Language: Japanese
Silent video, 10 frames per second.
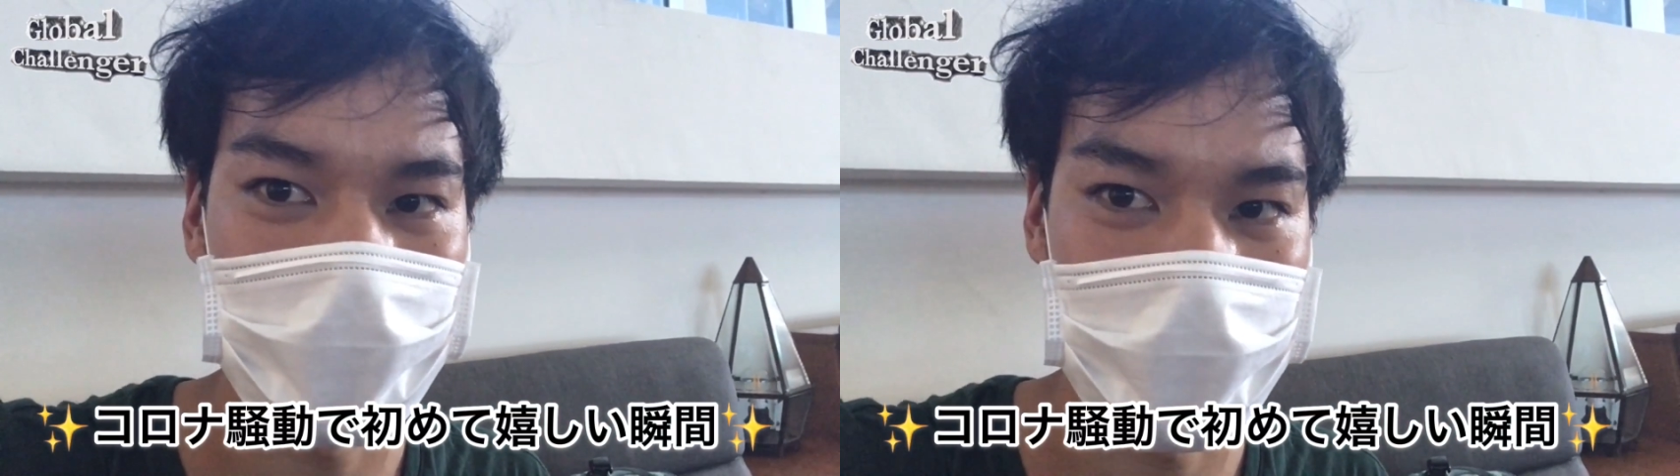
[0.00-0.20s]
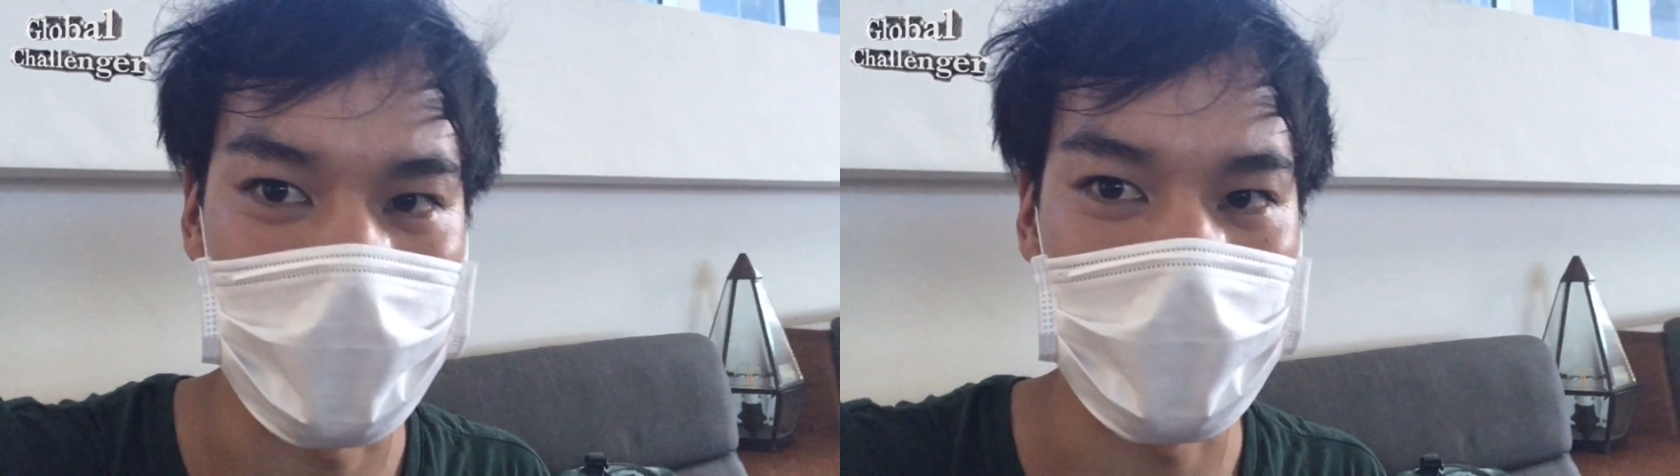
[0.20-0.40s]

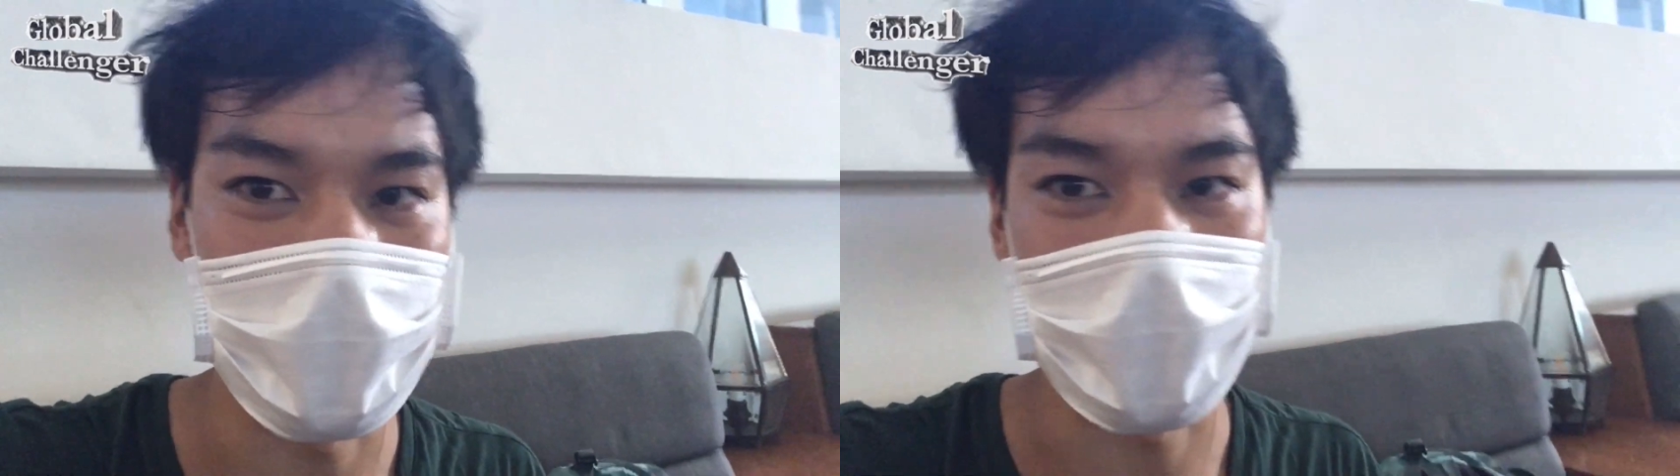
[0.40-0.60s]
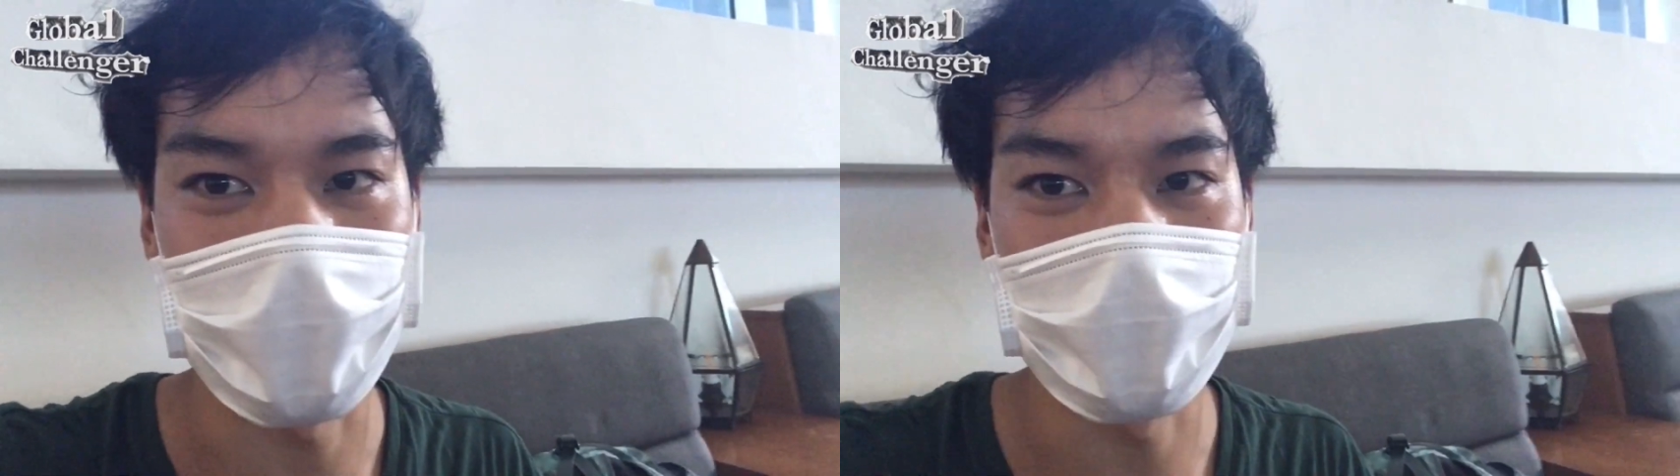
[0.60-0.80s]
この
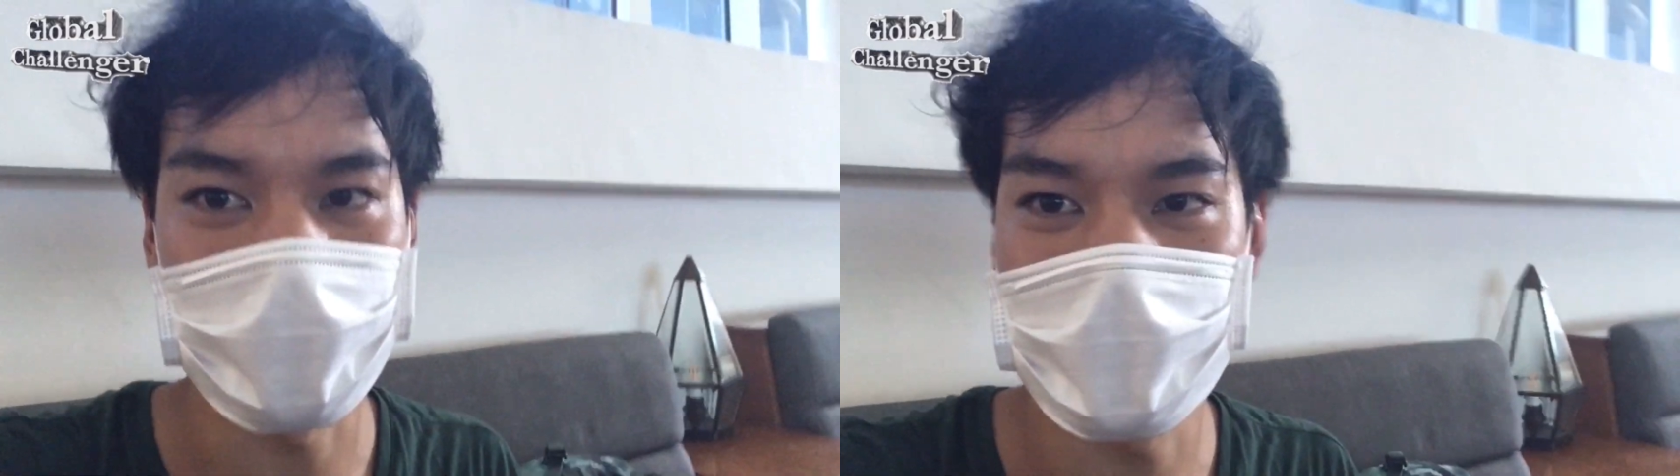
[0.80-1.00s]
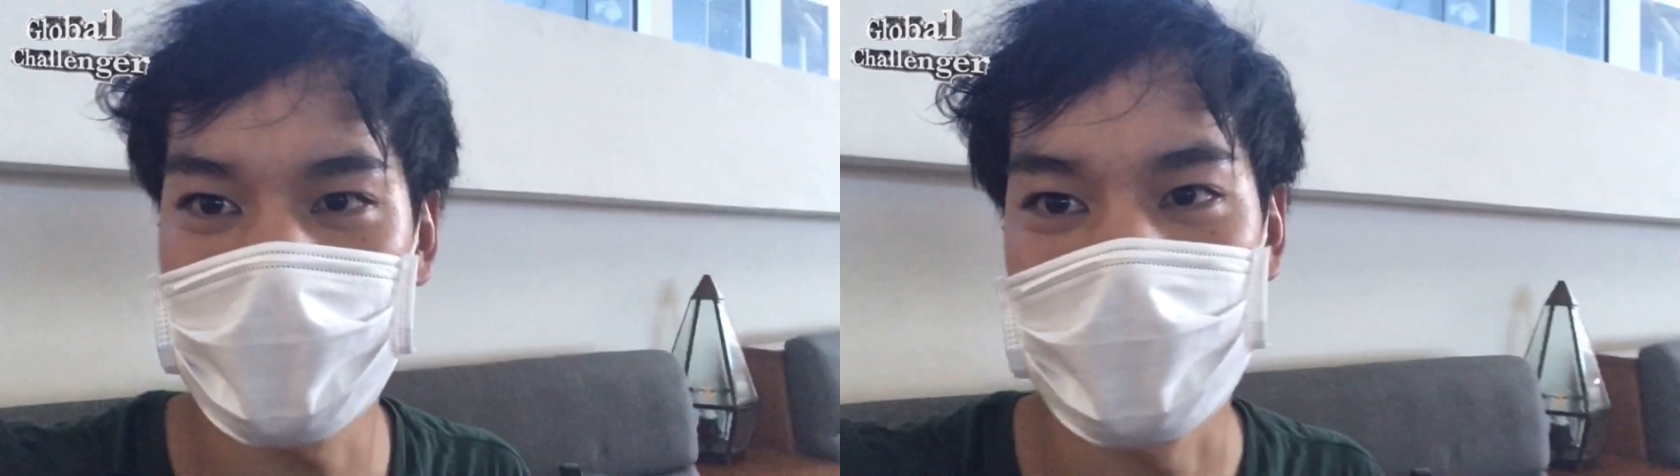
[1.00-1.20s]
騒動で
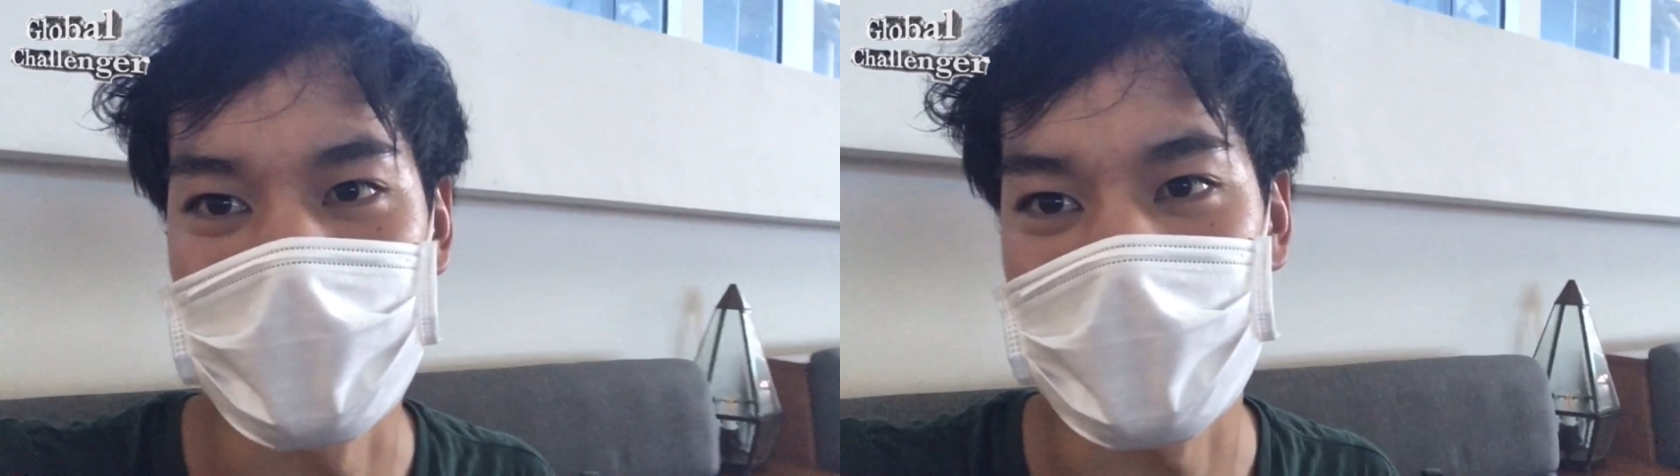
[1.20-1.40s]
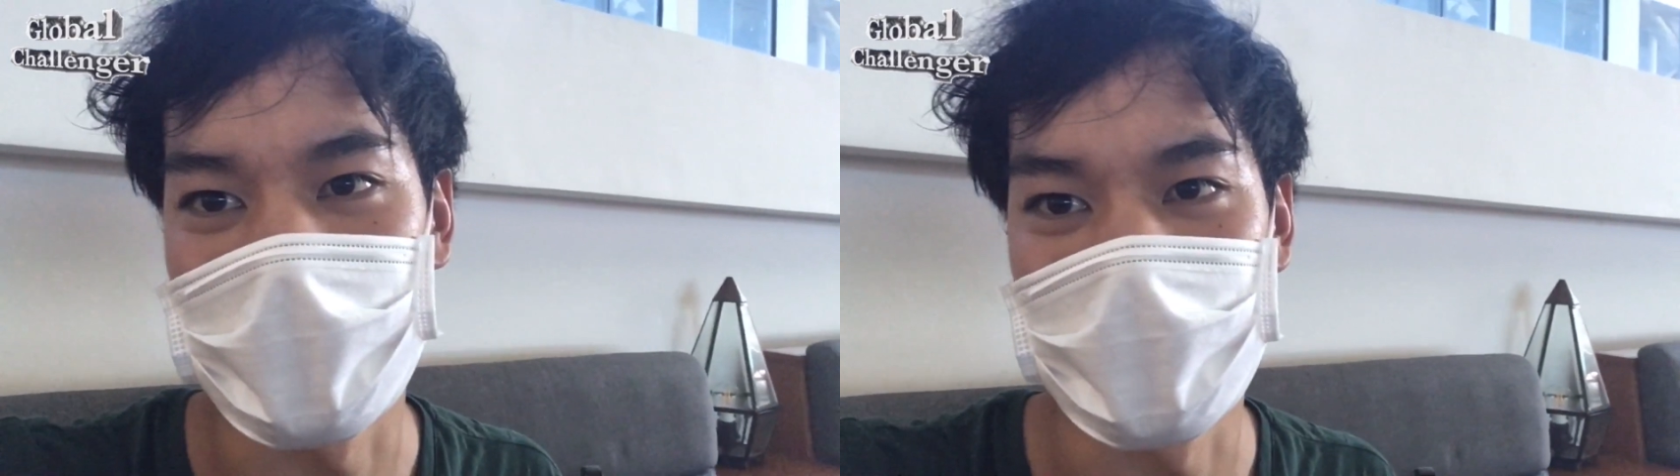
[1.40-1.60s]
嬉しいこ
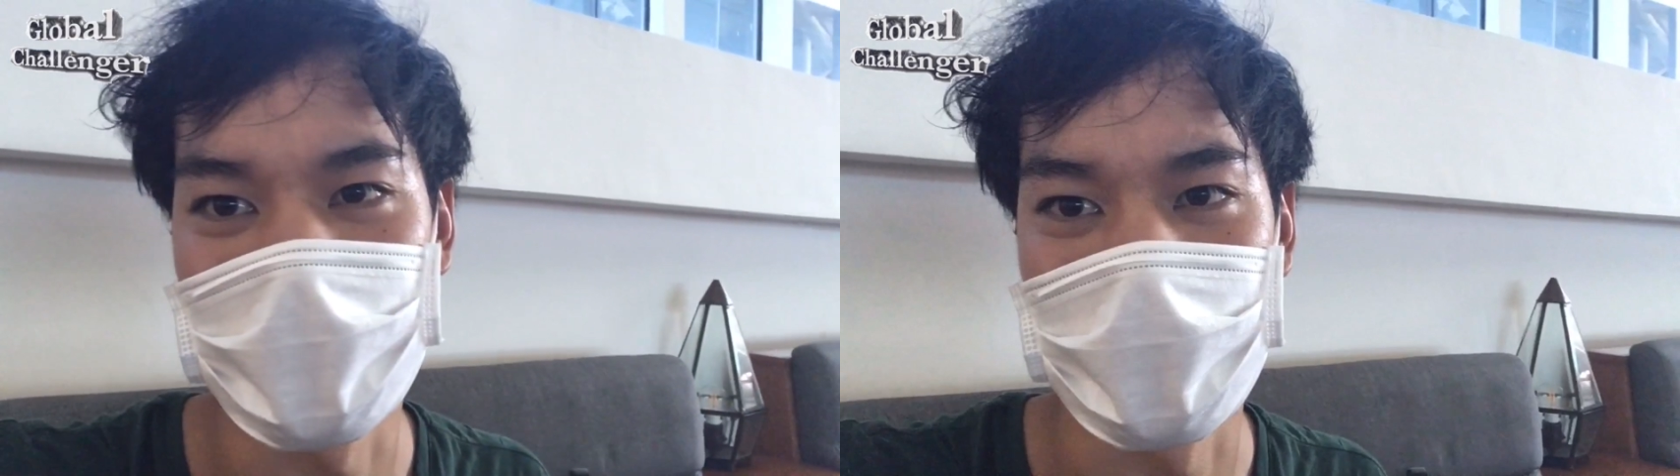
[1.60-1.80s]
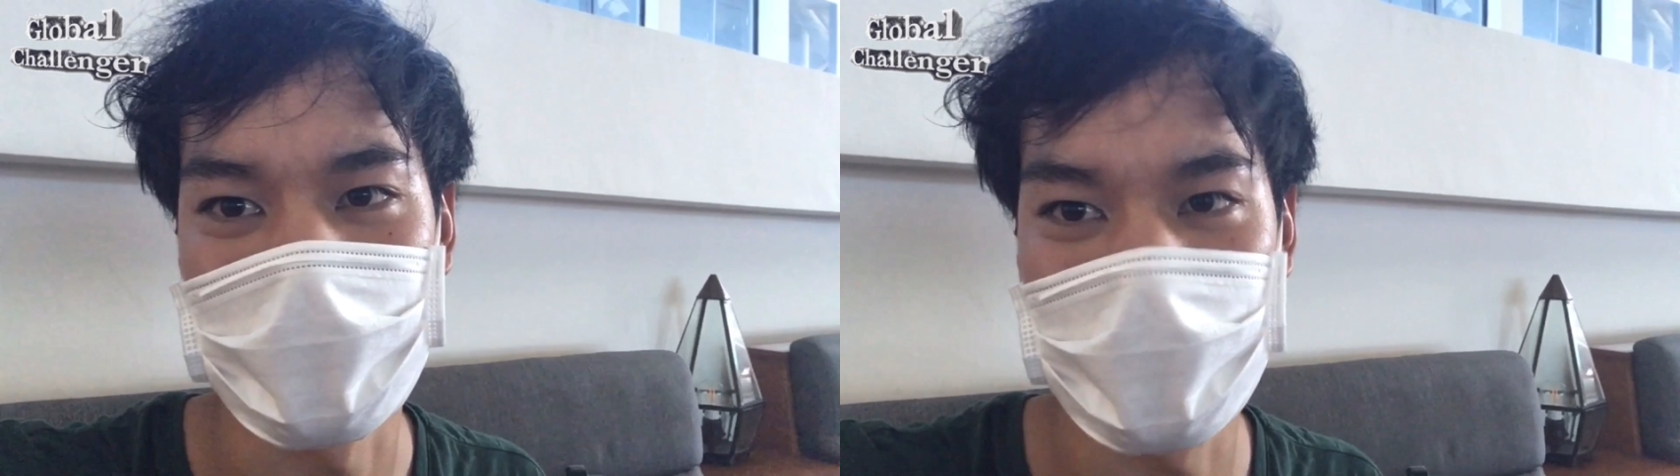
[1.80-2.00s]
とがあり
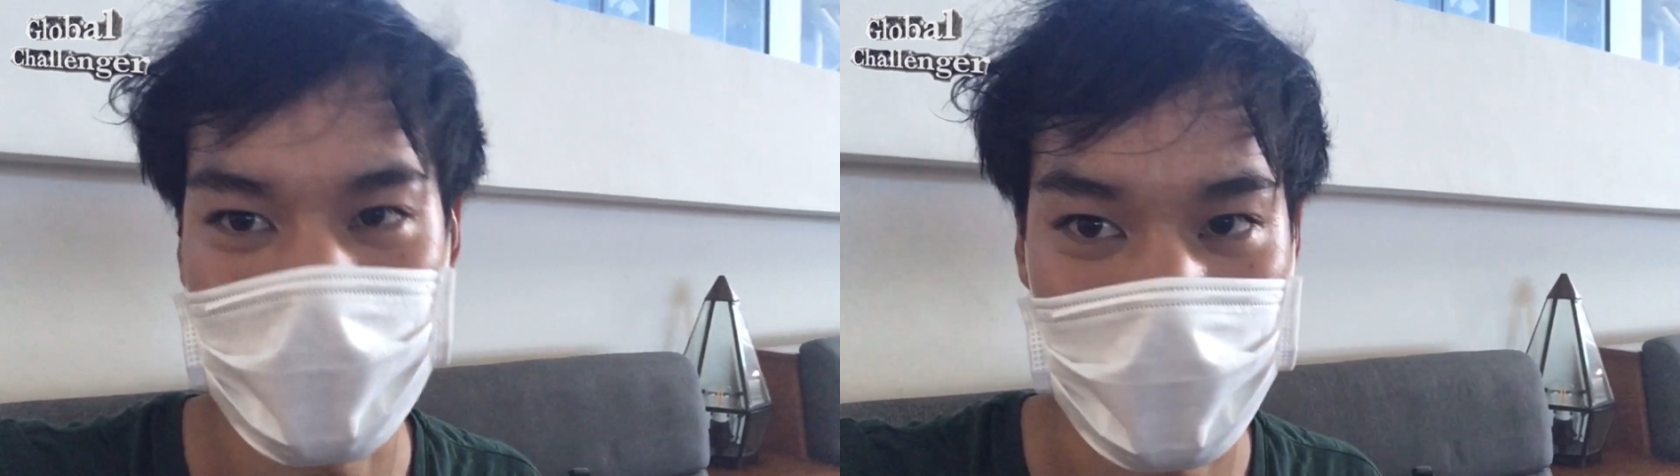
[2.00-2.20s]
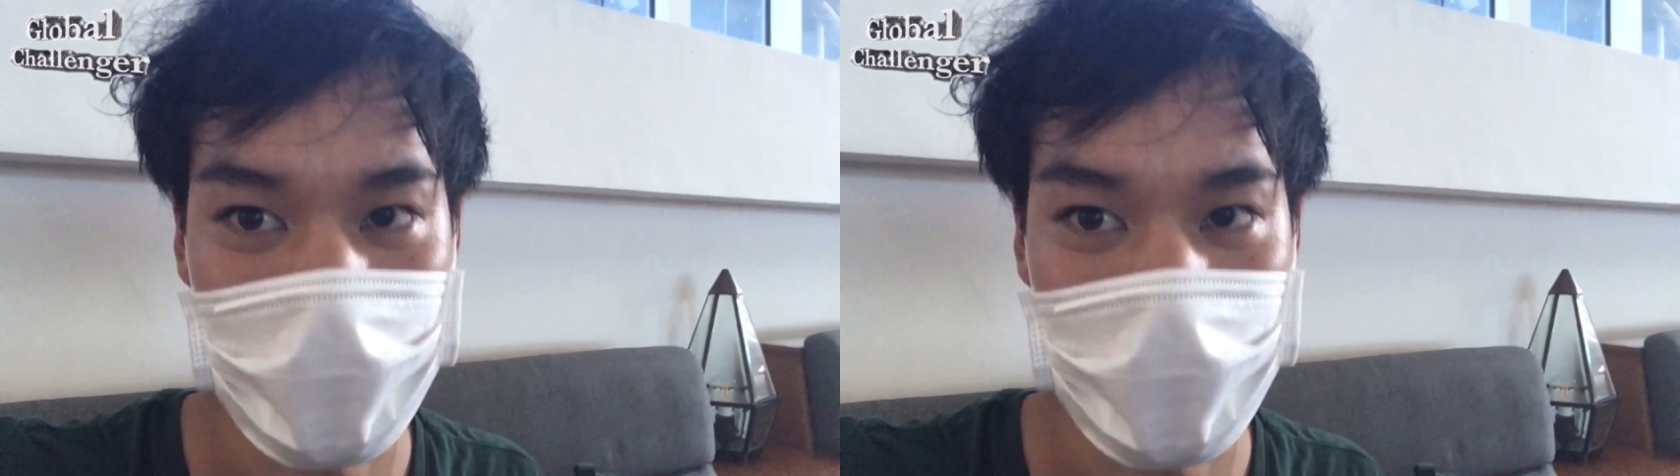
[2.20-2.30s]
ましたね。